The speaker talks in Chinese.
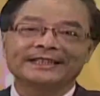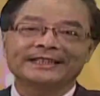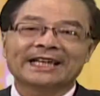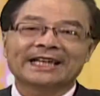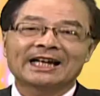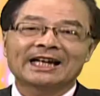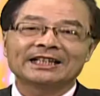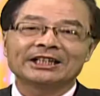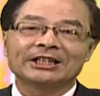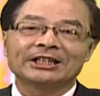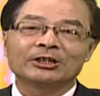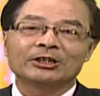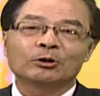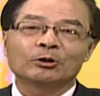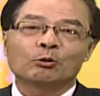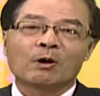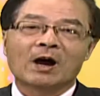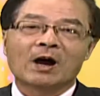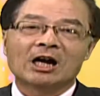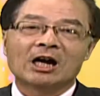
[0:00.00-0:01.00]
压力
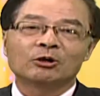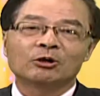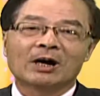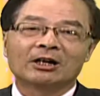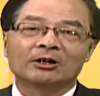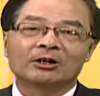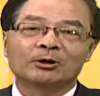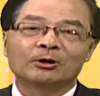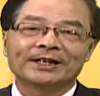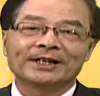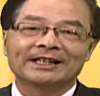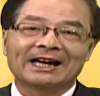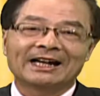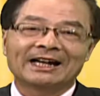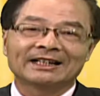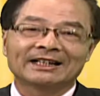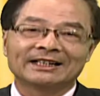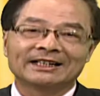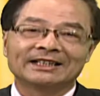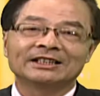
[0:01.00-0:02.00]
往往会让
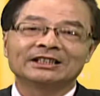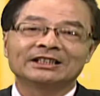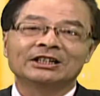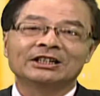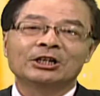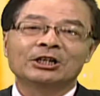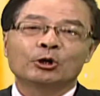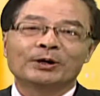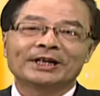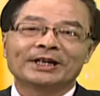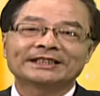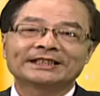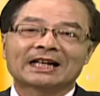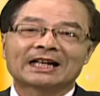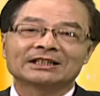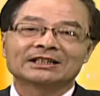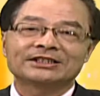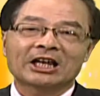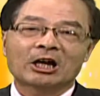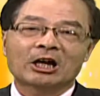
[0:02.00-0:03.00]
人非
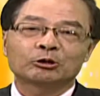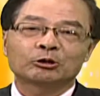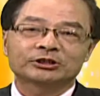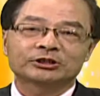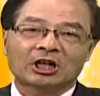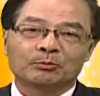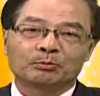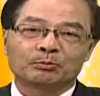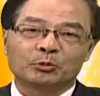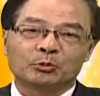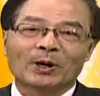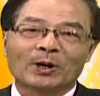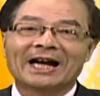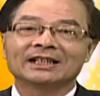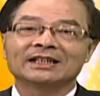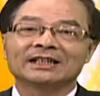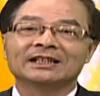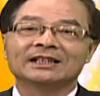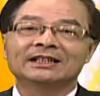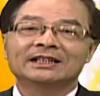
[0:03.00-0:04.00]
常焦躁不安。
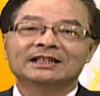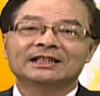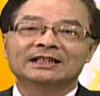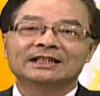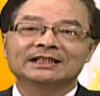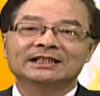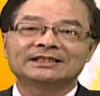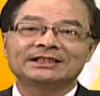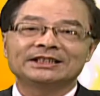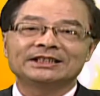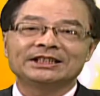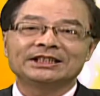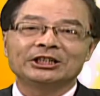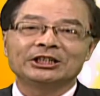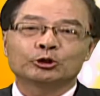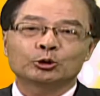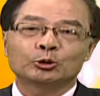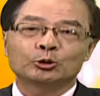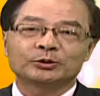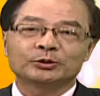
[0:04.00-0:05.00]
而急于
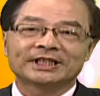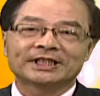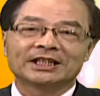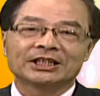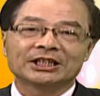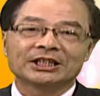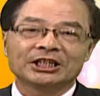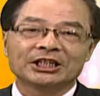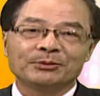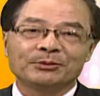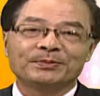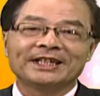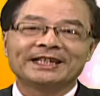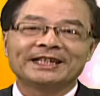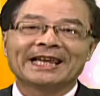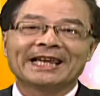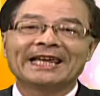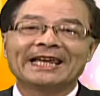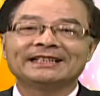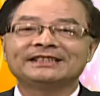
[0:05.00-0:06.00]
促成一笔
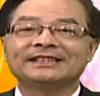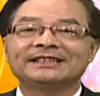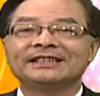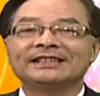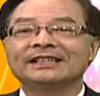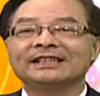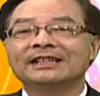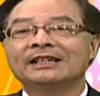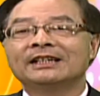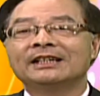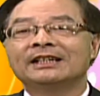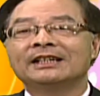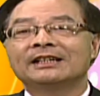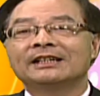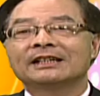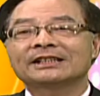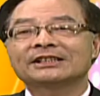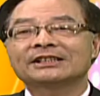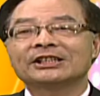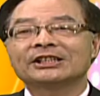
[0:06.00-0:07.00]
业绩，
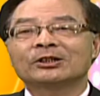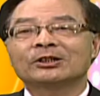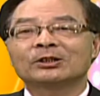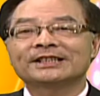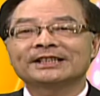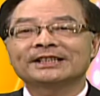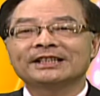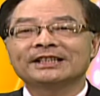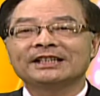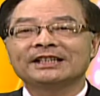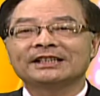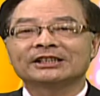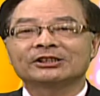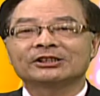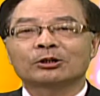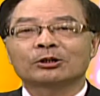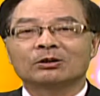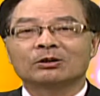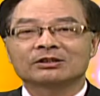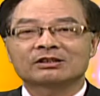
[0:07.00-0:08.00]
那急功近利的
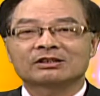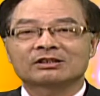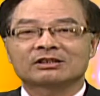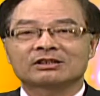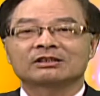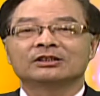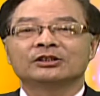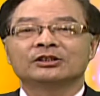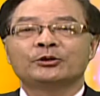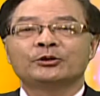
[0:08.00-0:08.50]
同时，